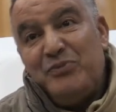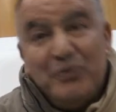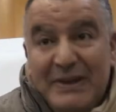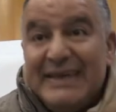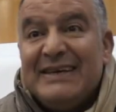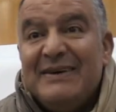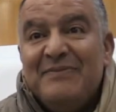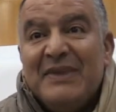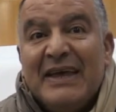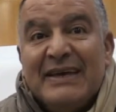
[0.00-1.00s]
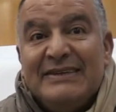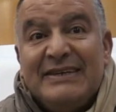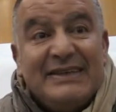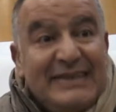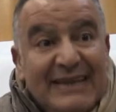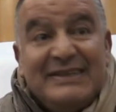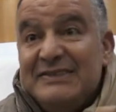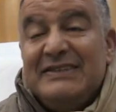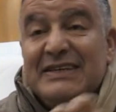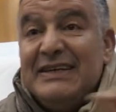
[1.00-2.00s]
publique, dire il y a
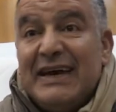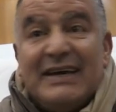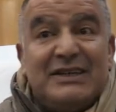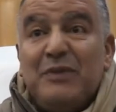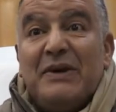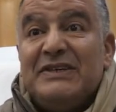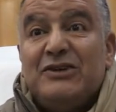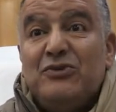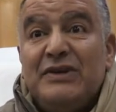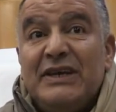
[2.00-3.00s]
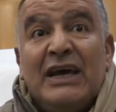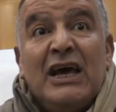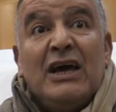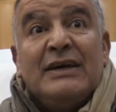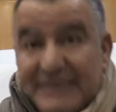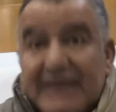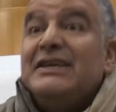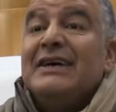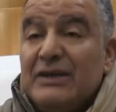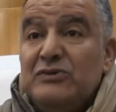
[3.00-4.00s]
des itinéraires très particuliers.
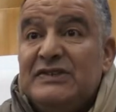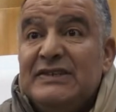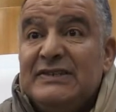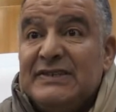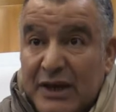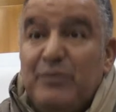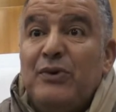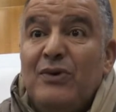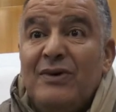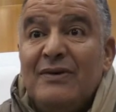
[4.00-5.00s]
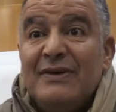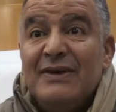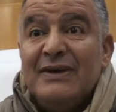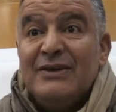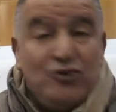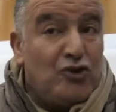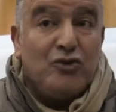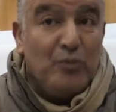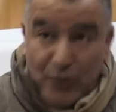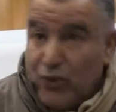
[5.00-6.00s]
Certains réussissent très peu,
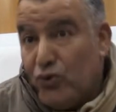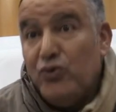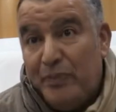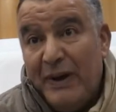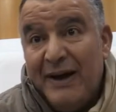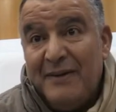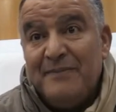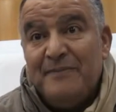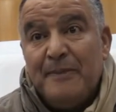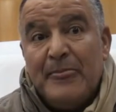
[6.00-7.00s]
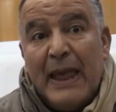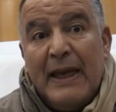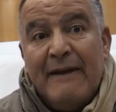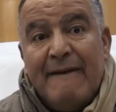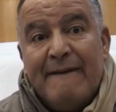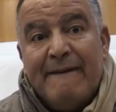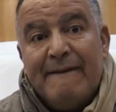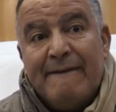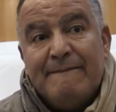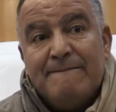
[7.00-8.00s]
d'autres beaucoup pas.
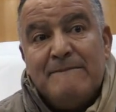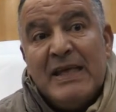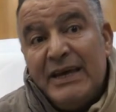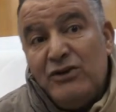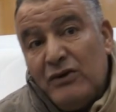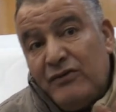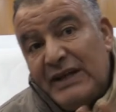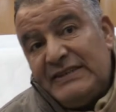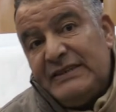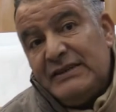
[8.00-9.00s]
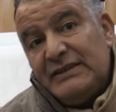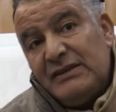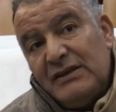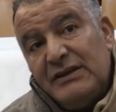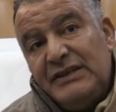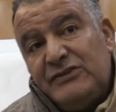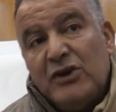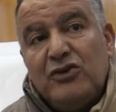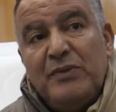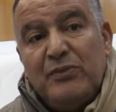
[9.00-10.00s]
Euh, et donc voilà,
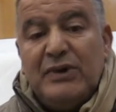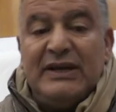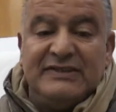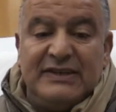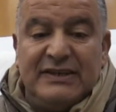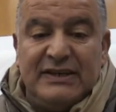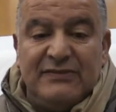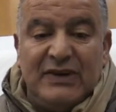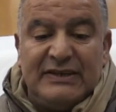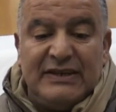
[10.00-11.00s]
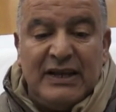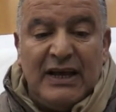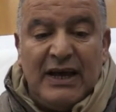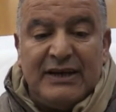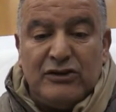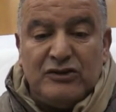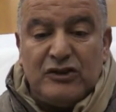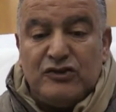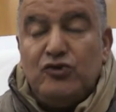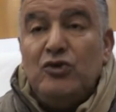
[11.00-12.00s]
l'histoire de mes bouquins, c'était voilà, en quelque
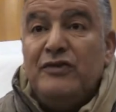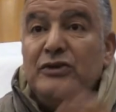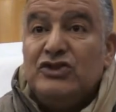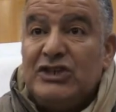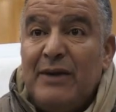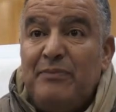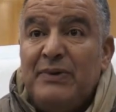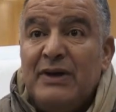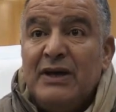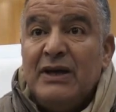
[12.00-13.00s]
sorte soulever une chape,